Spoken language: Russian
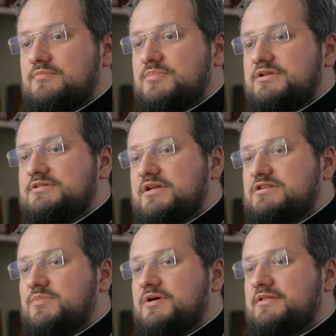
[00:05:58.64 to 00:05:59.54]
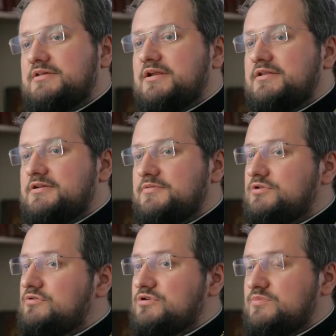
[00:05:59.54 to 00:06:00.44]
перестать себя
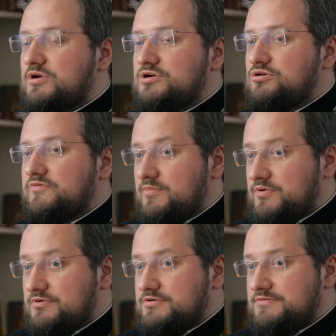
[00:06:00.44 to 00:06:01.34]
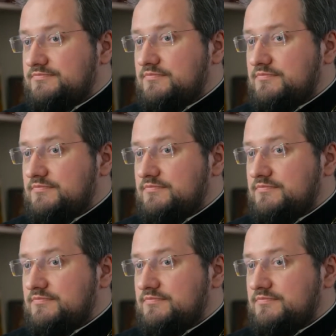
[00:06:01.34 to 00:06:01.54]
контролировать, тоже большой вопрос.